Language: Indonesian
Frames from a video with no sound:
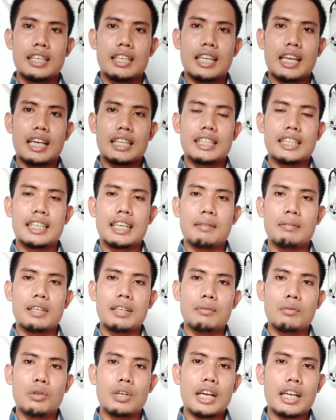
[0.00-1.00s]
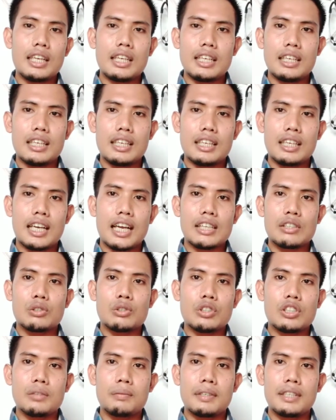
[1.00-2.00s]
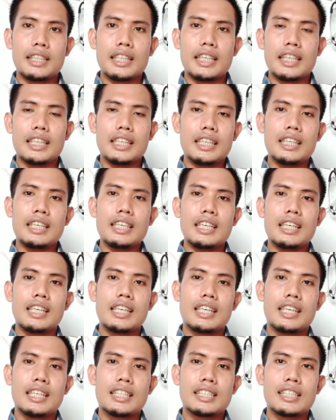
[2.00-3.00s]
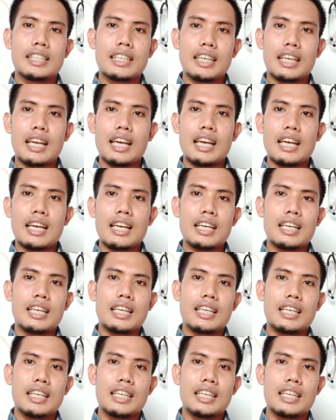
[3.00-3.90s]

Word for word: Nah, jika menemukan kasus seperti ini segera